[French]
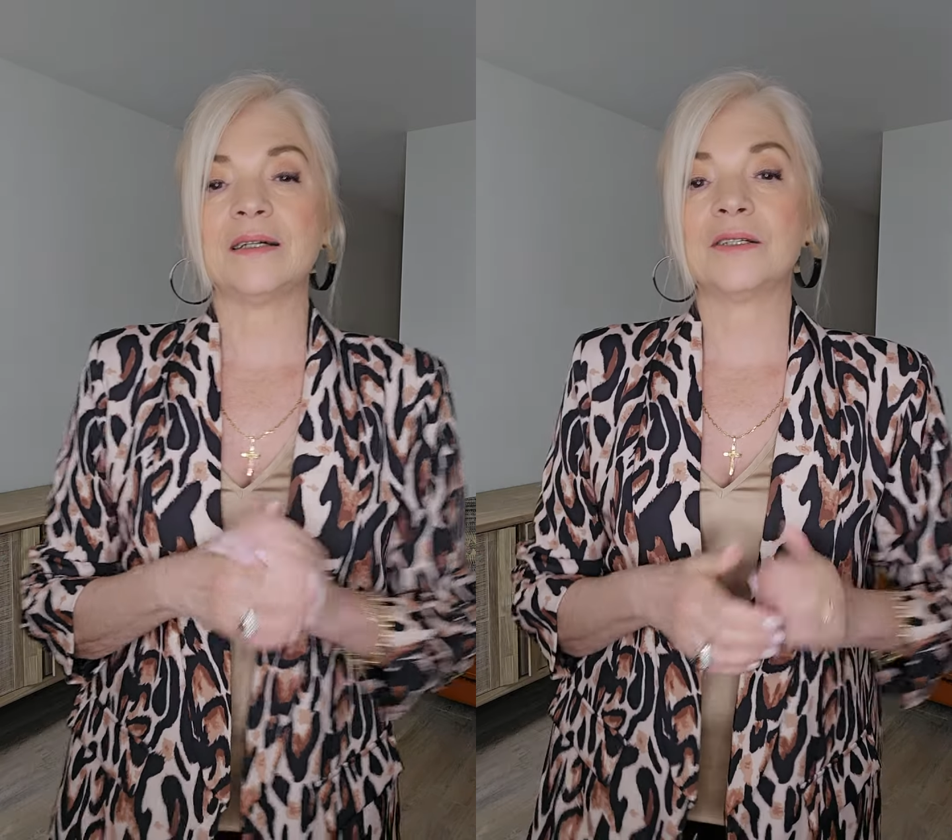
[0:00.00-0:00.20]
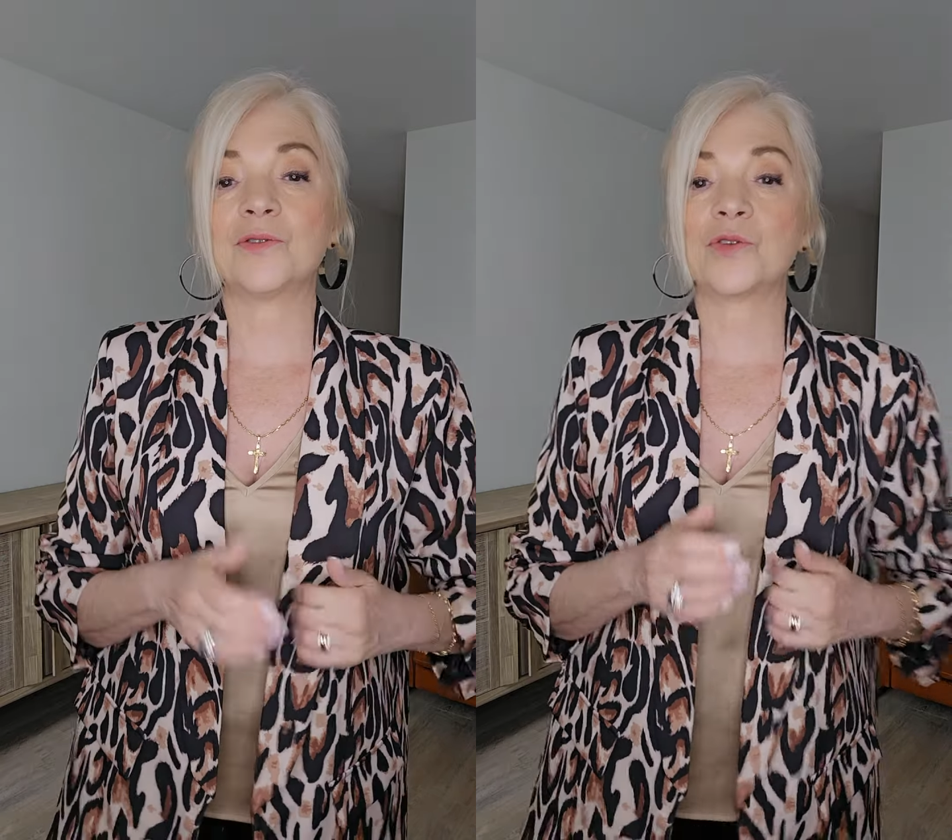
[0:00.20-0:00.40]

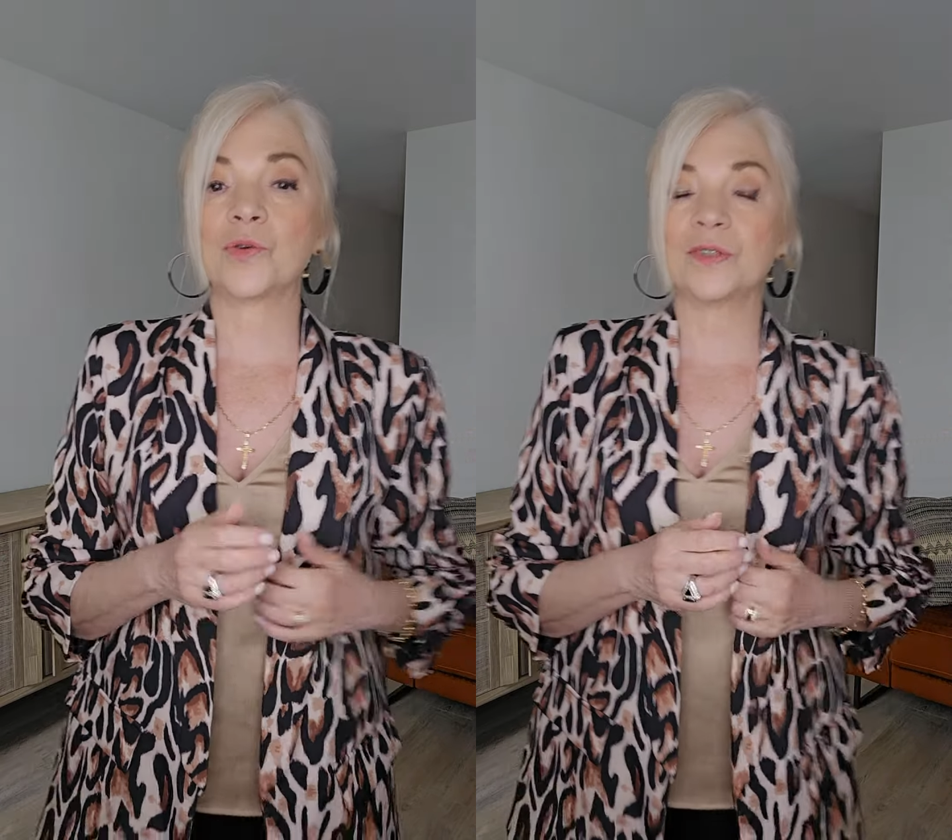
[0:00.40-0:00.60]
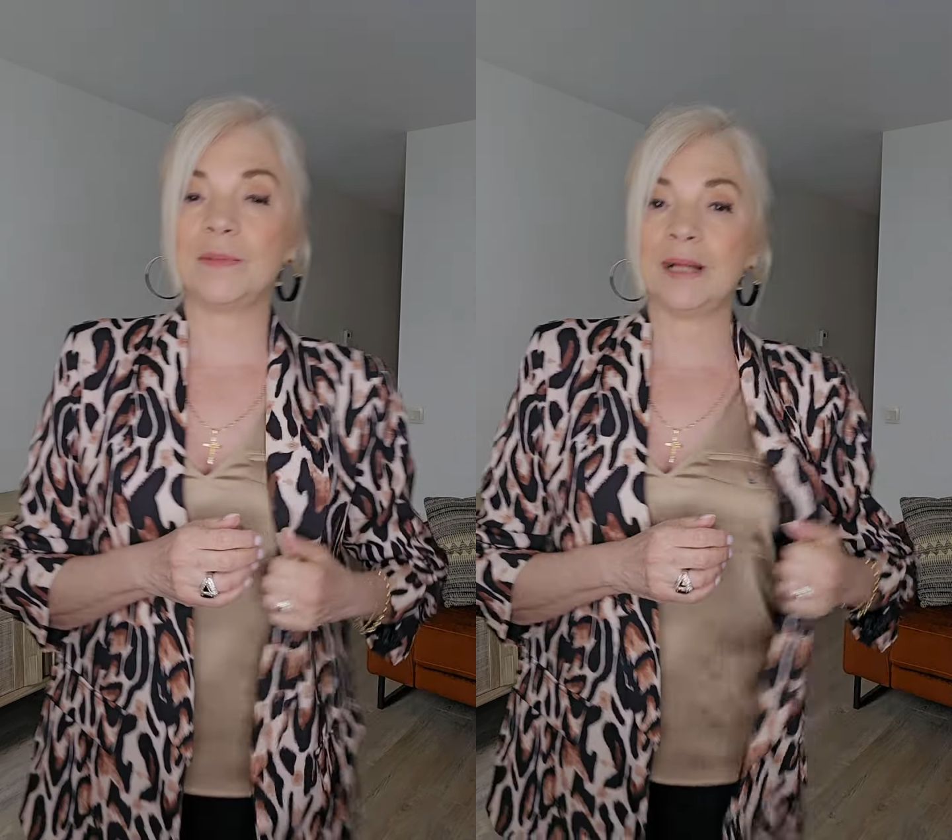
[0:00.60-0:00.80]
ce
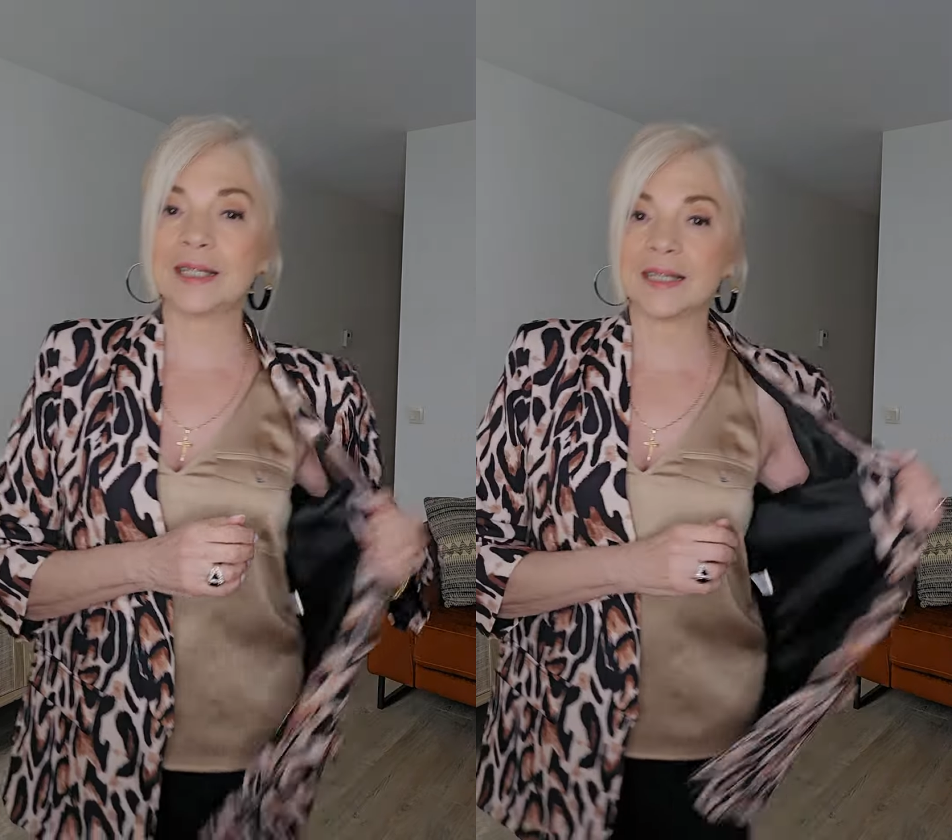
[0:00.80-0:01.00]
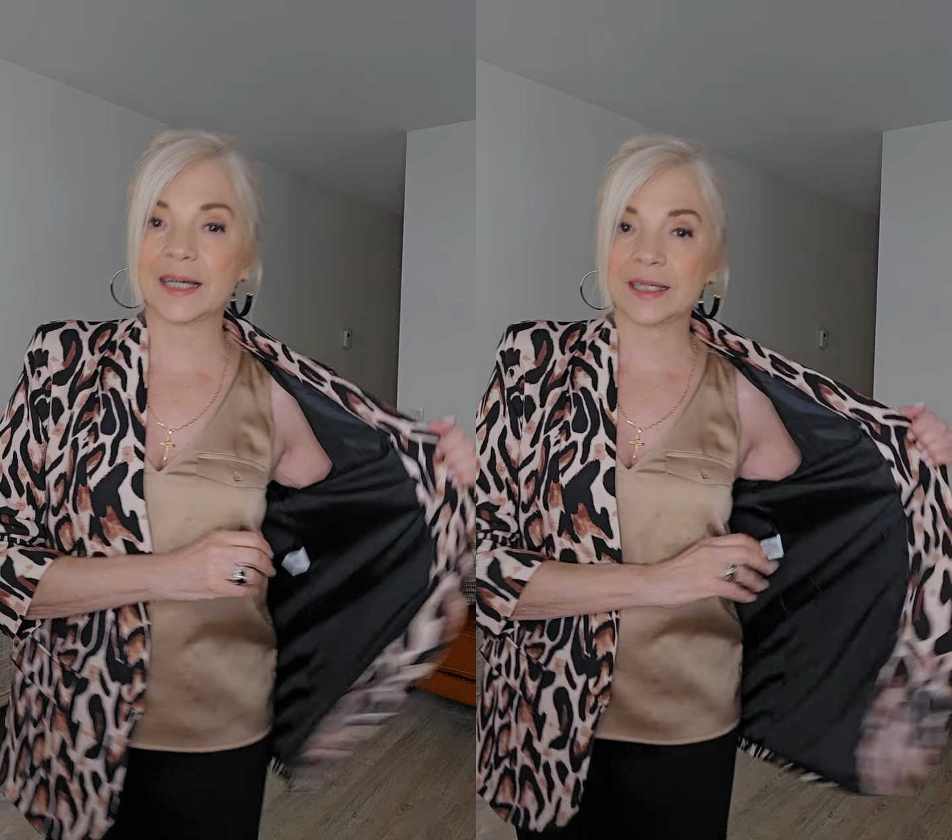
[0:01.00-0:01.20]
sont des
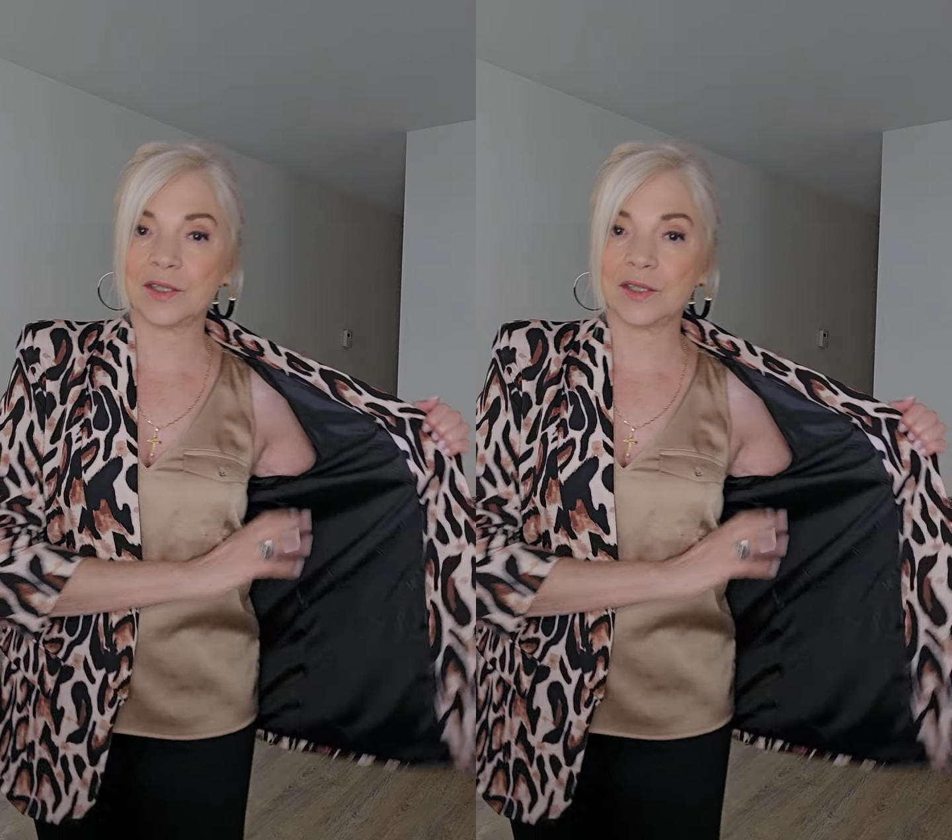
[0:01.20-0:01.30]
blazers qui